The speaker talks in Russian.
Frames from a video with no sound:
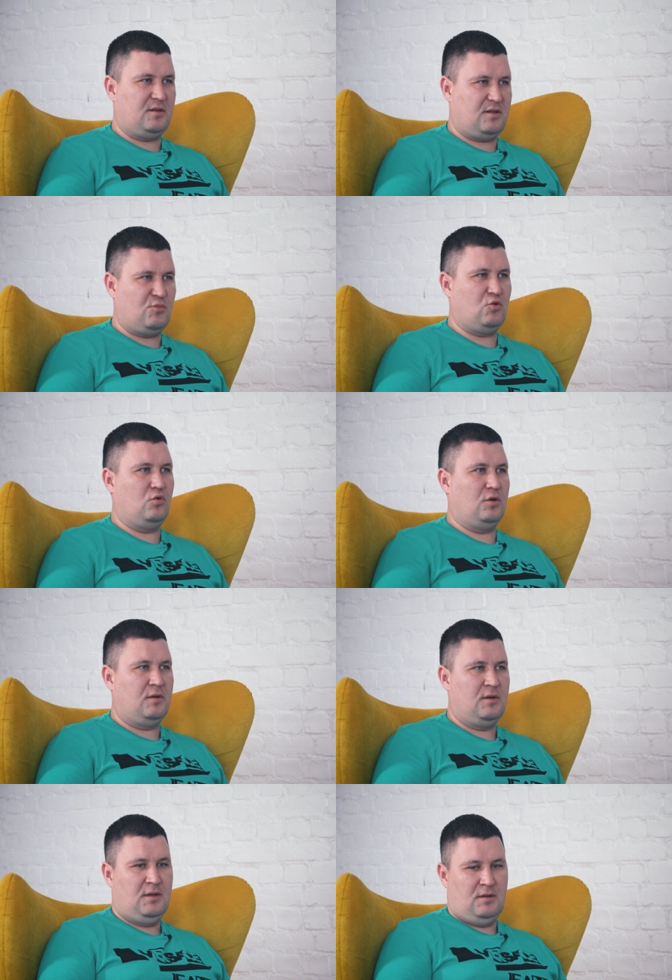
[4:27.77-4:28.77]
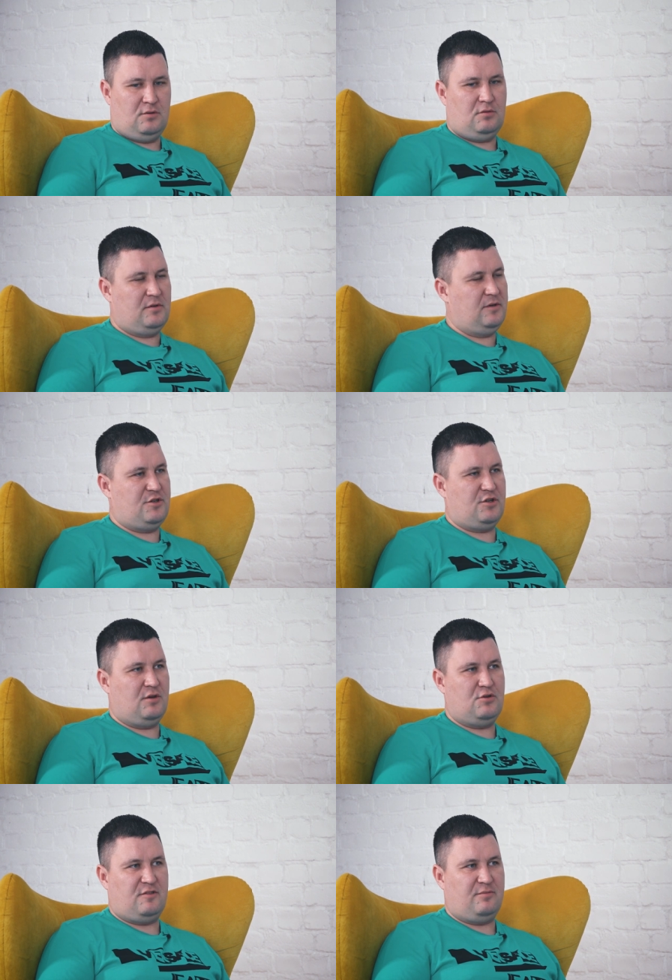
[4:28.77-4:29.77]
там и Google, но для
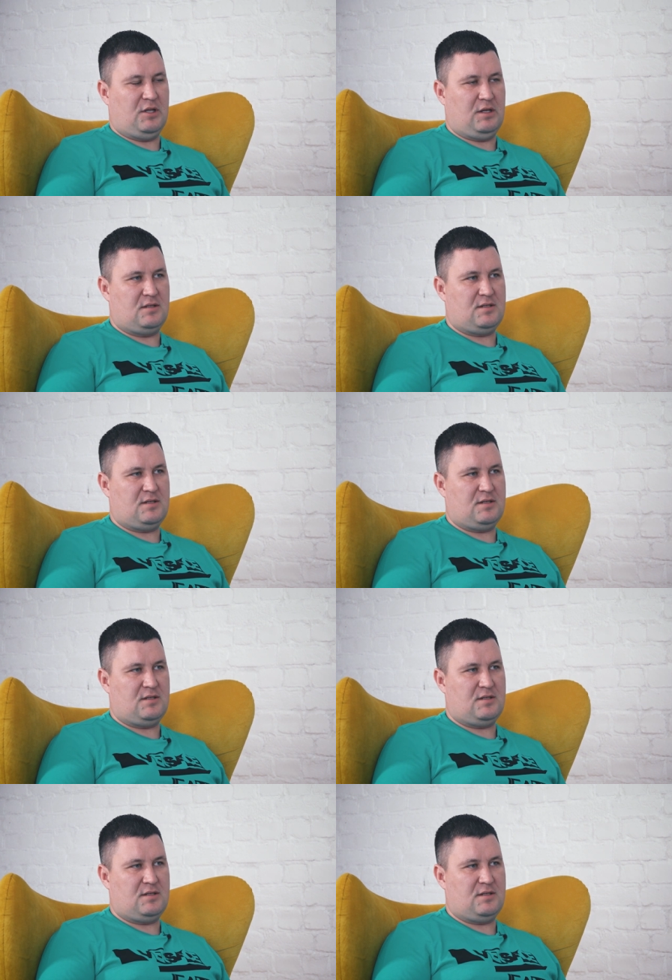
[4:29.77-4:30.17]
начинающих вполне